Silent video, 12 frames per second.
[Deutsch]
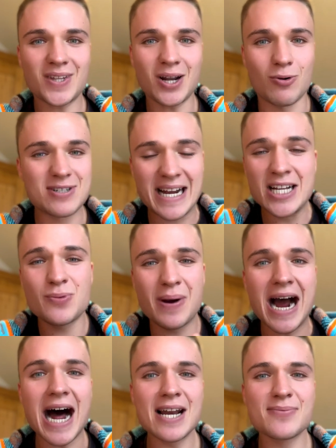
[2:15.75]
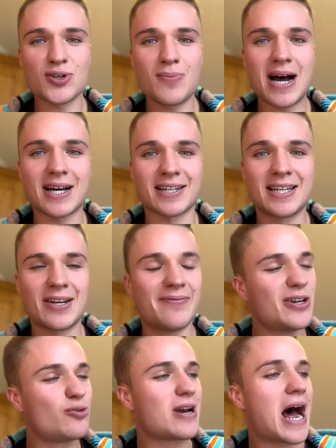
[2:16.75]
Und das kannst du bei allem so machen. Wenn
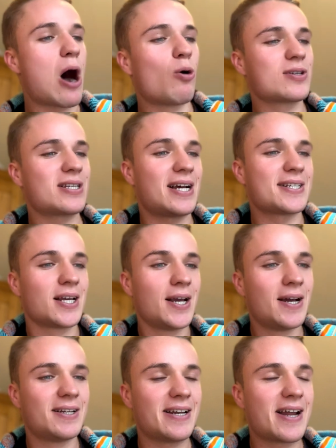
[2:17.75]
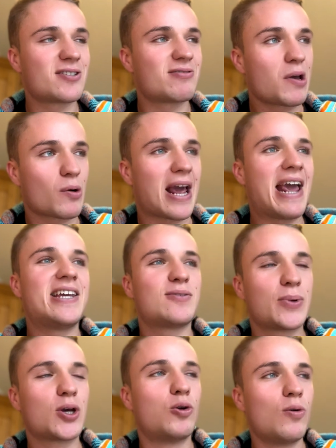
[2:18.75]
du ein Haus hast, dann denkst du dir, okay, ich
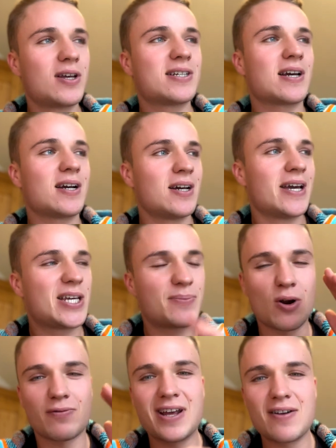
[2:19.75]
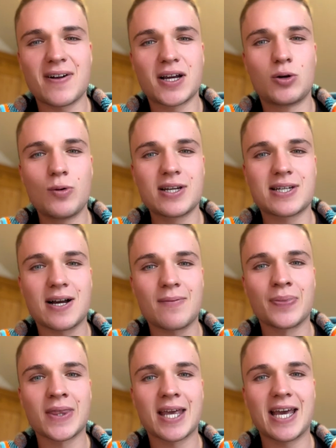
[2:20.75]
bin klügiger, Ich bin auf jeden Fall klügiger,
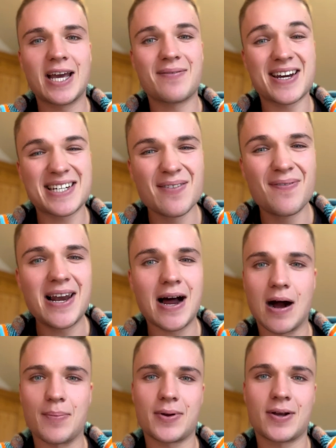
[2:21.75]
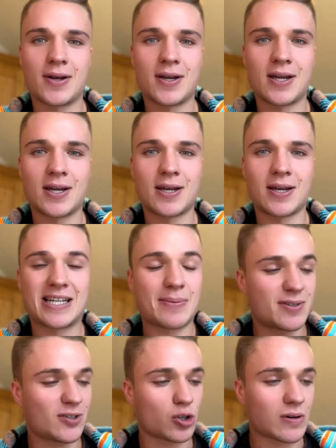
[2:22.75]
äh, wenn ich eine Villa habe ich habe
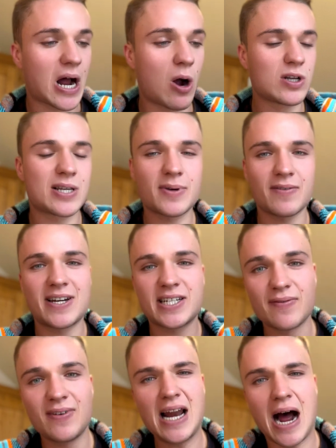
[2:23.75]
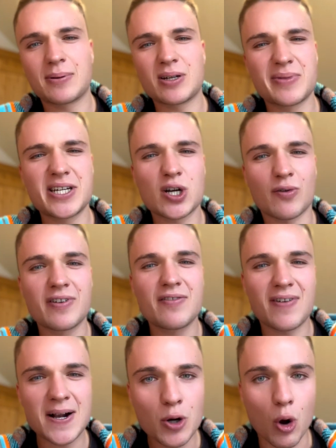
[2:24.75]
zwar schon ein Haus, aber wenn ich eine Villa habe, dann bin ich auf jeden
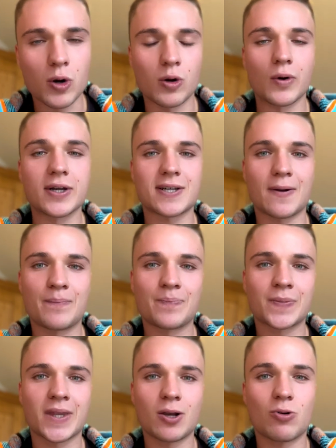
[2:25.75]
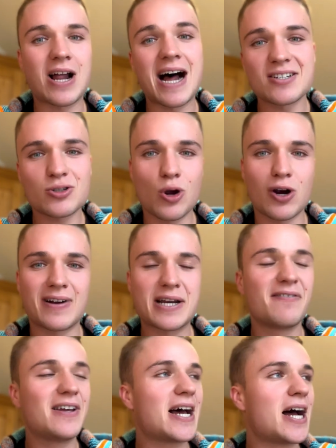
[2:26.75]
Fall noch glücklicher. Und dann hast du irgendwann eine
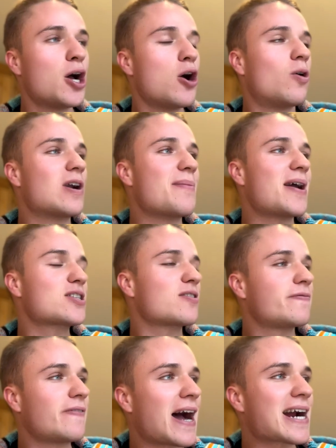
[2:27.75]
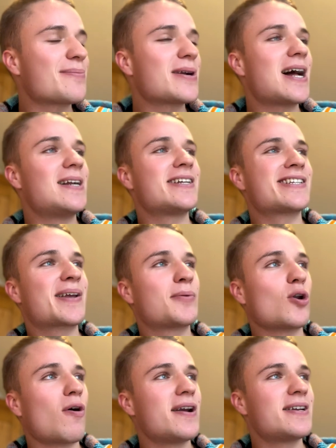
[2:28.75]
Villa und dann merkst du, fuck man, Alter, es gibt
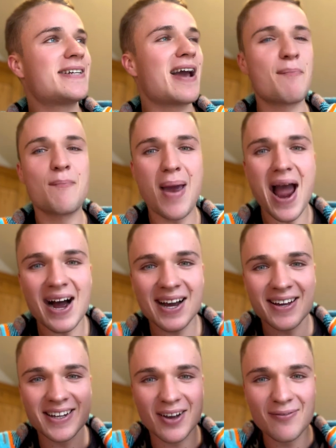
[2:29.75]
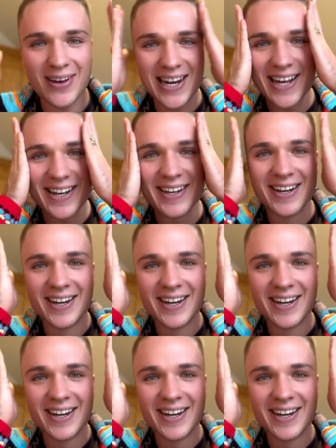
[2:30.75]
Leute, die haben mehrere Villen.